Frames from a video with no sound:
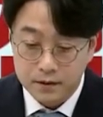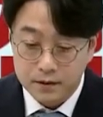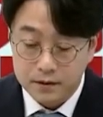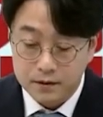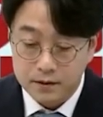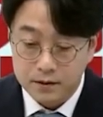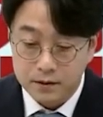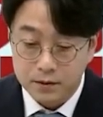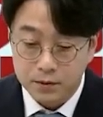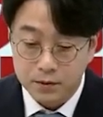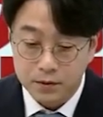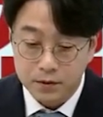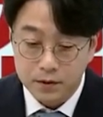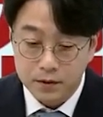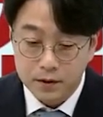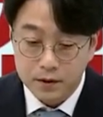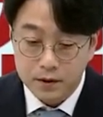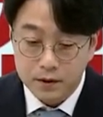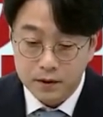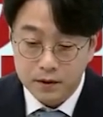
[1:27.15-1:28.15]
그리고 네.
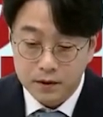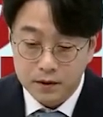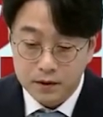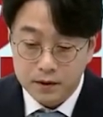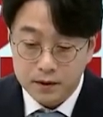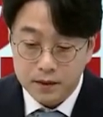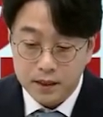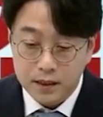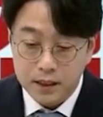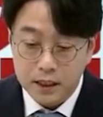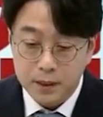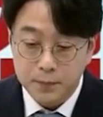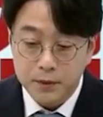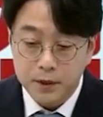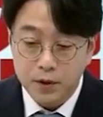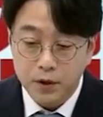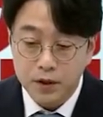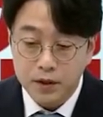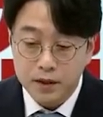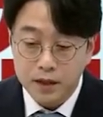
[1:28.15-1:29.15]
제가
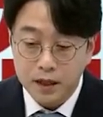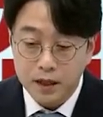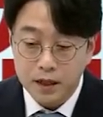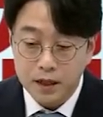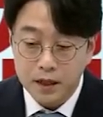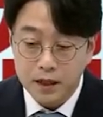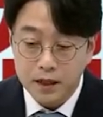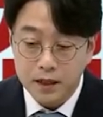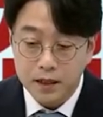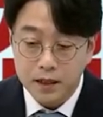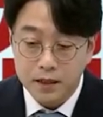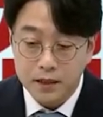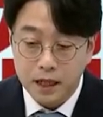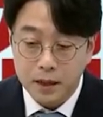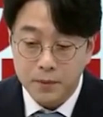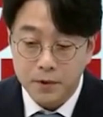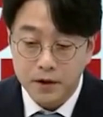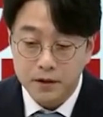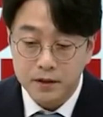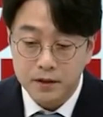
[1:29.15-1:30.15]
12월 달
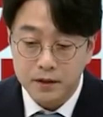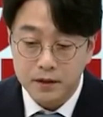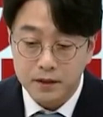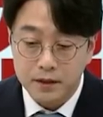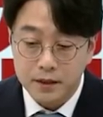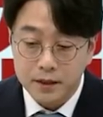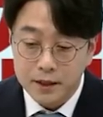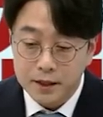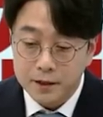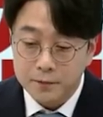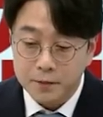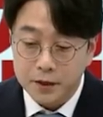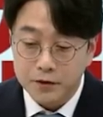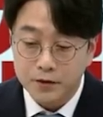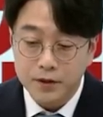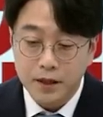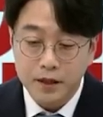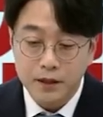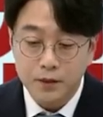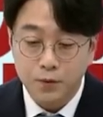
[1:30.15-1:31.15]
되면은
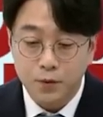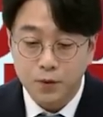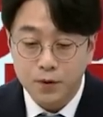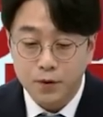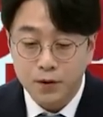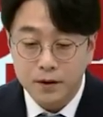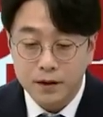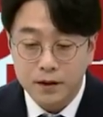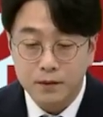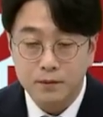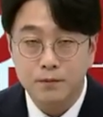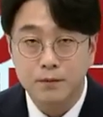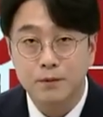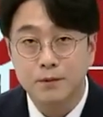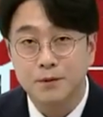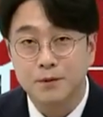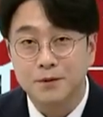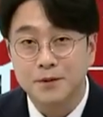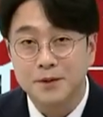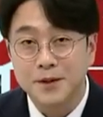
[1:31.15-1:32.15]
매수가까지 올
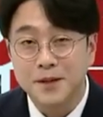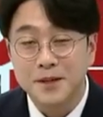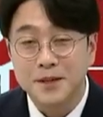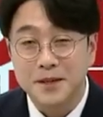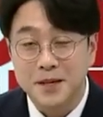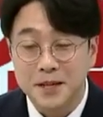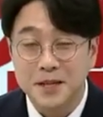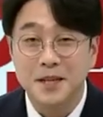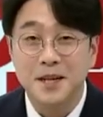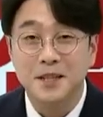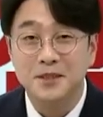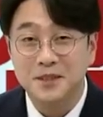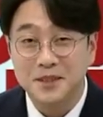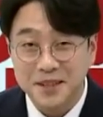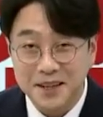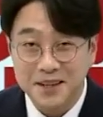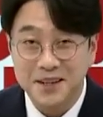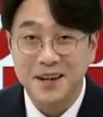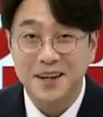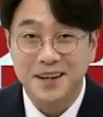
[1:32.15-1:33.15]
거라고 얘기를
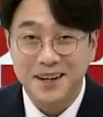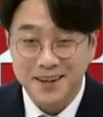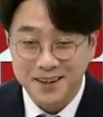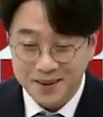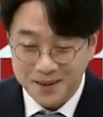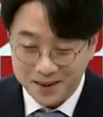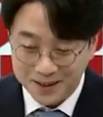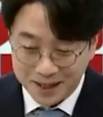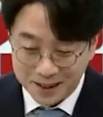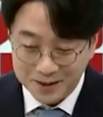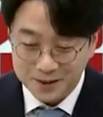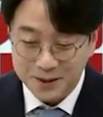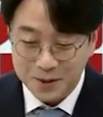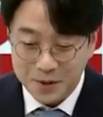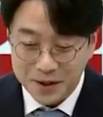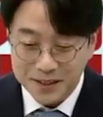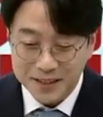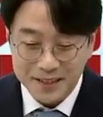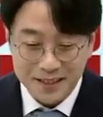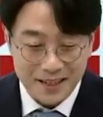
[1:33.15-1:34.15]
하셨다고
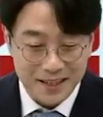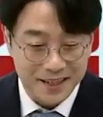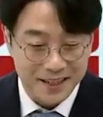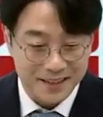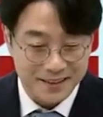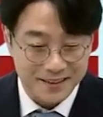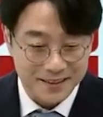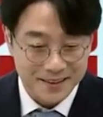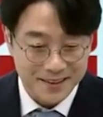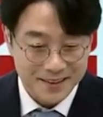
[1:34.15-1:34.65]
하니까.